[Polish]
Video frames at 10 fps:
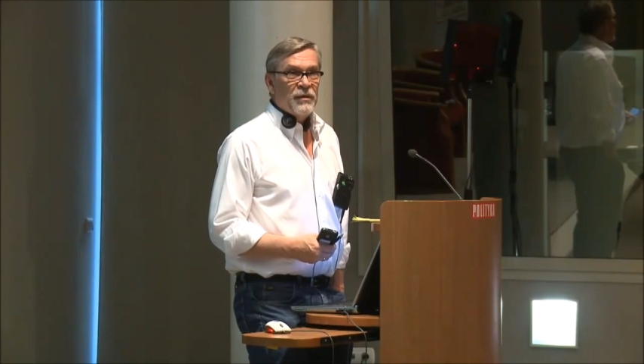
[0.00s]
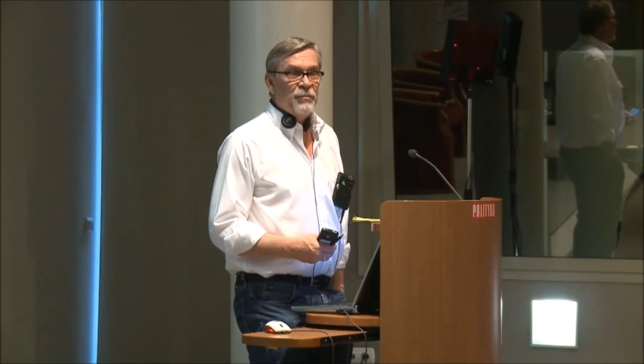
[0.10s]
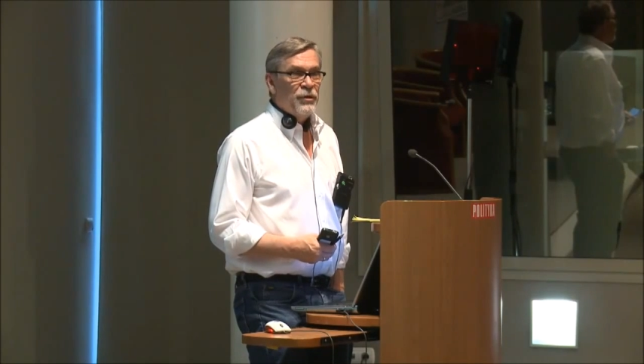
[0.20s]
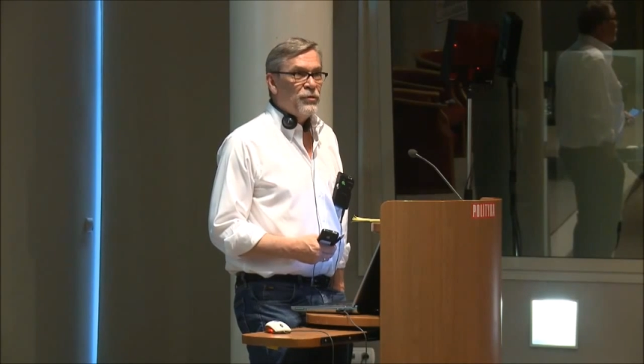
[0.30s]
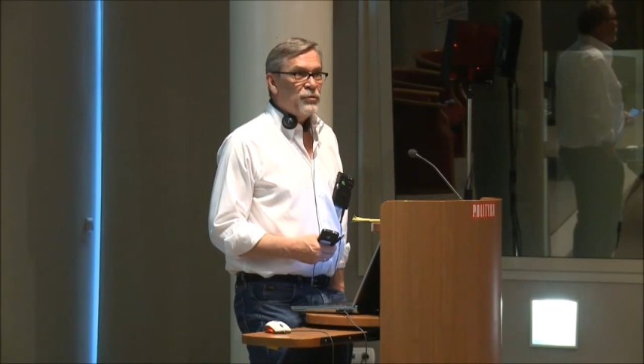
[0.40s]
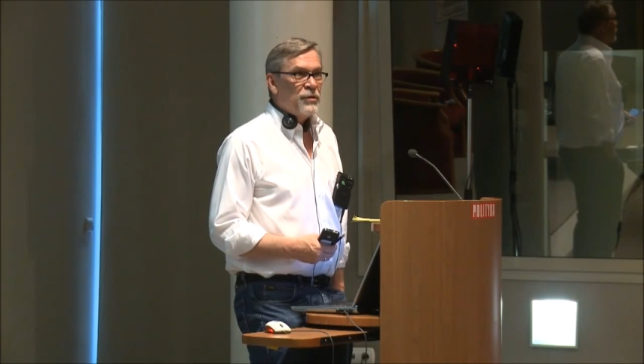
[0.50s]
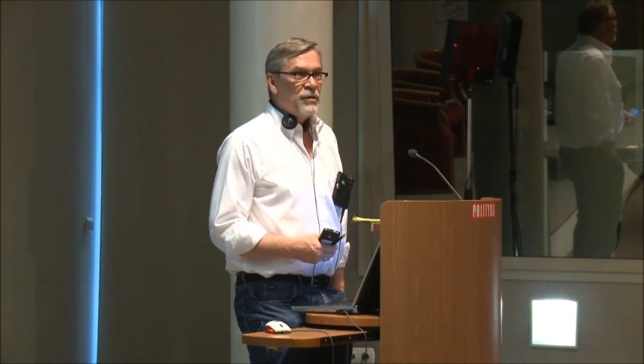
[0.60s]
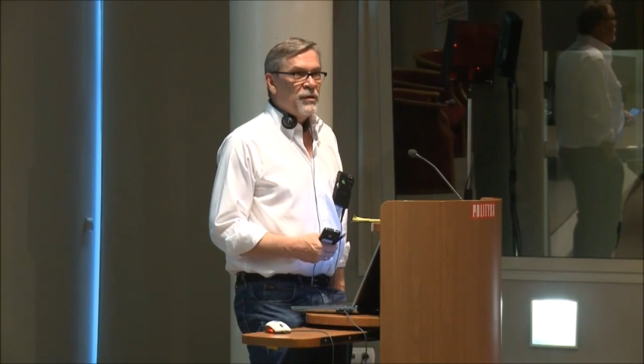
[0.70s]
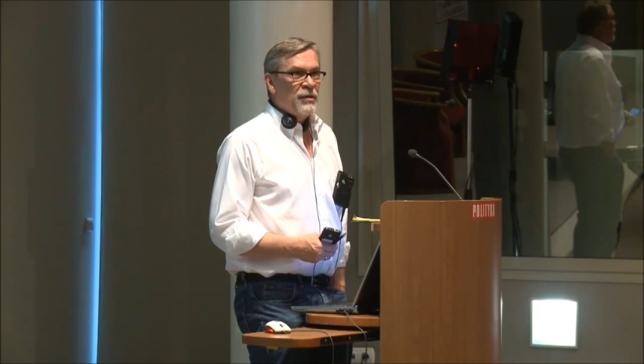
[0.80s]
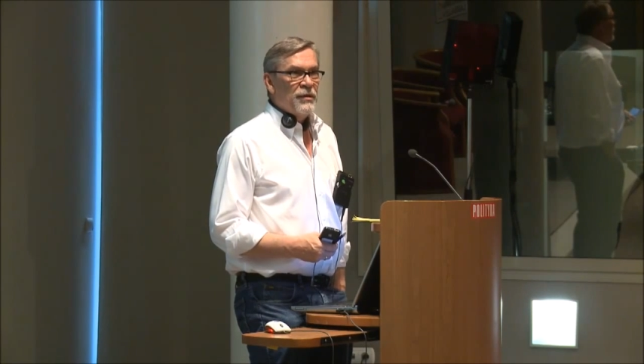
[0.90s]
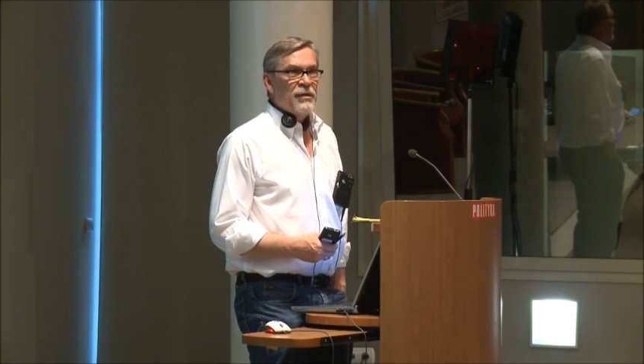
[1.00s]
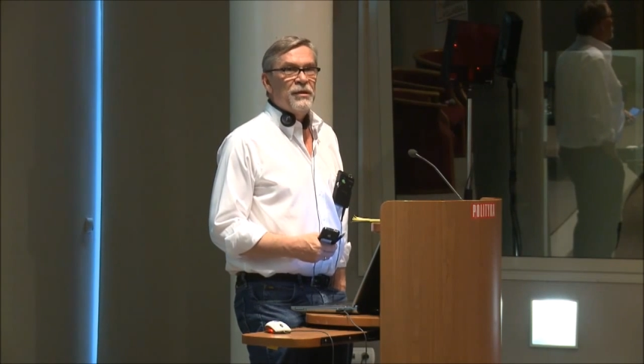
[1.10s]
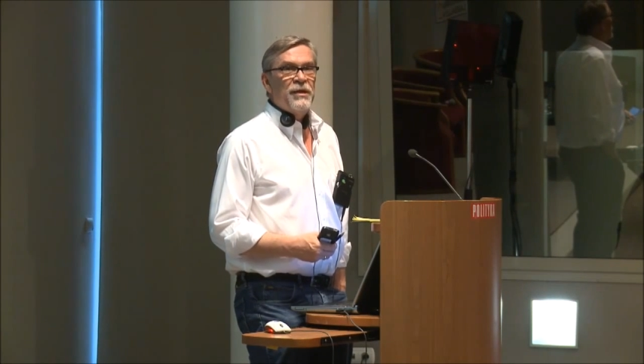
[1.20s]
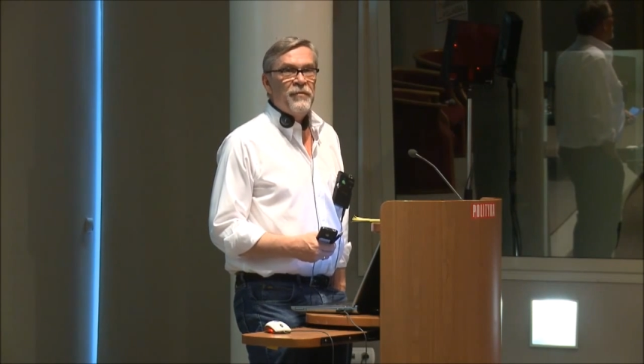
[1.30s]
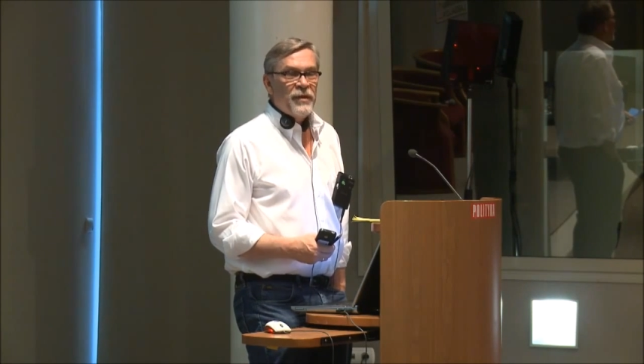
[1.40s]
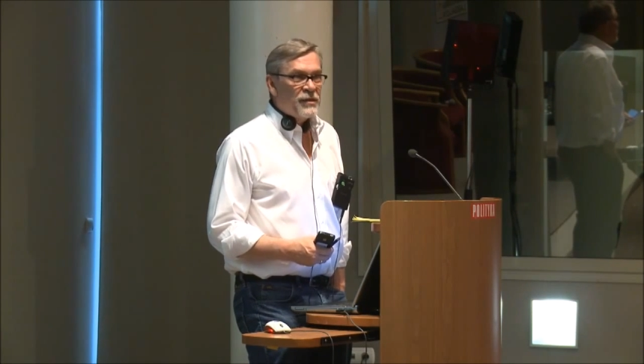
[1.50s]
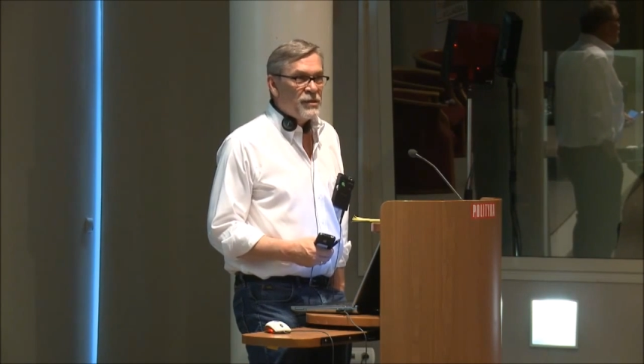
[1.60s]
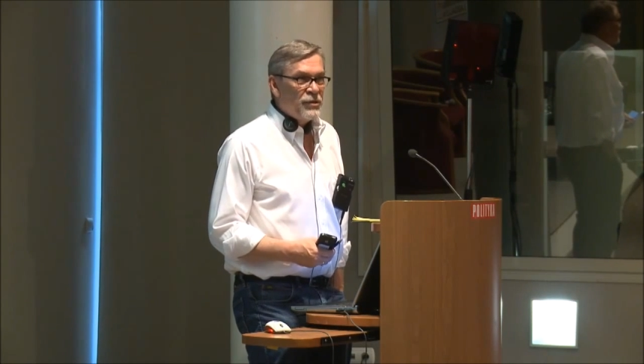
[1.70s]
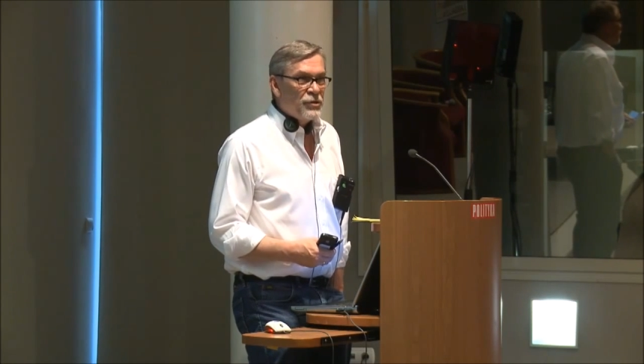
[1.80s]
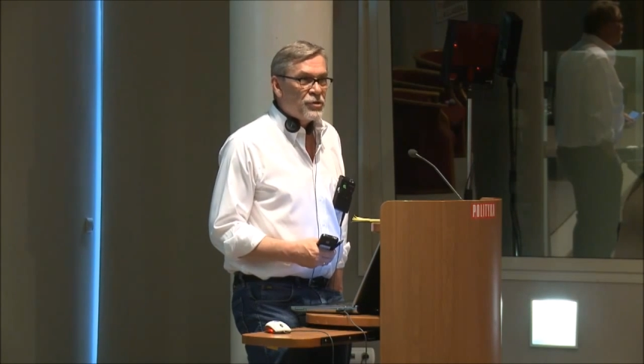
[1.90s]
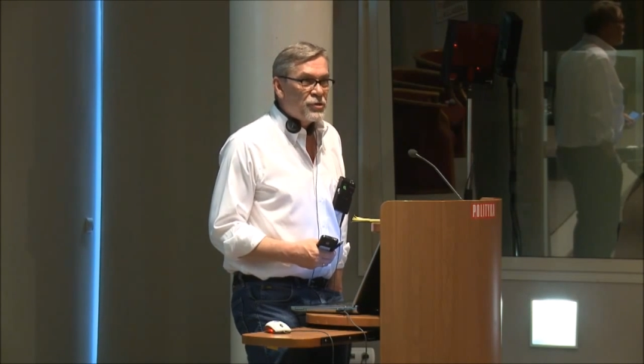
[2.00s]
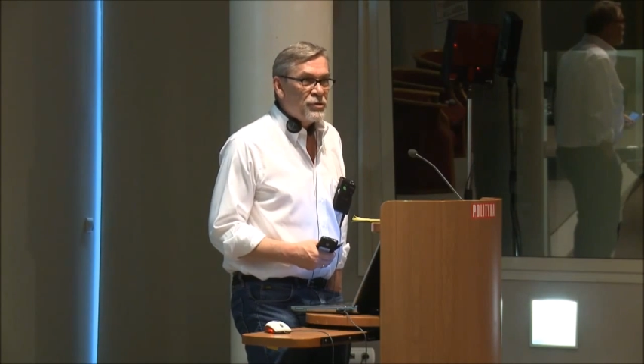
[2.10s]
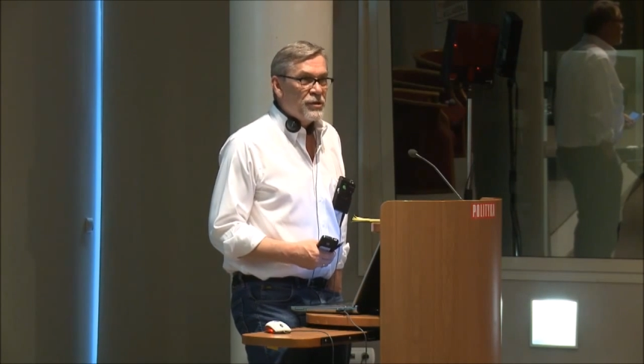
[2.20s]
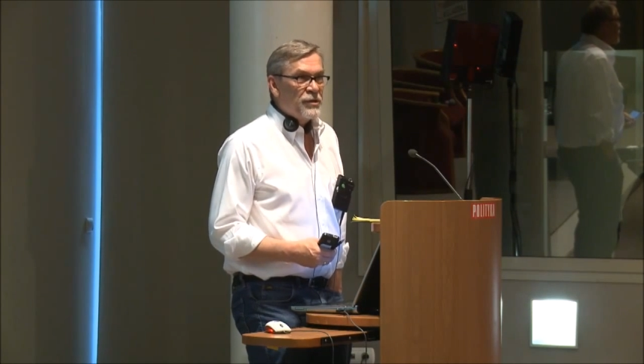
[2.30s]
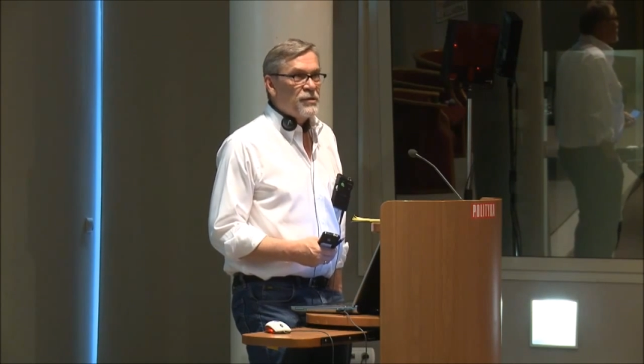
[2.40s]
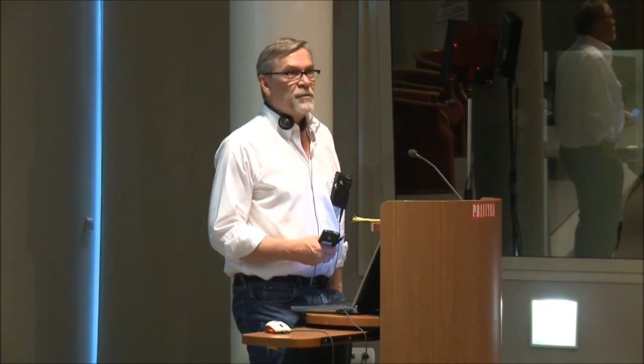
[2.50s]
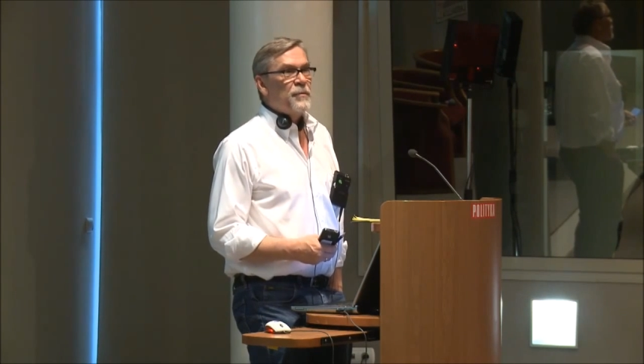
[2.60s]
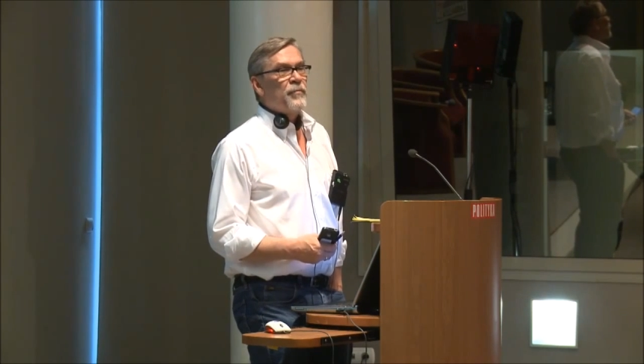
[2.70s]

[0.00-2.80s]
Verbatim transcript: minut, nie więcej niż 30.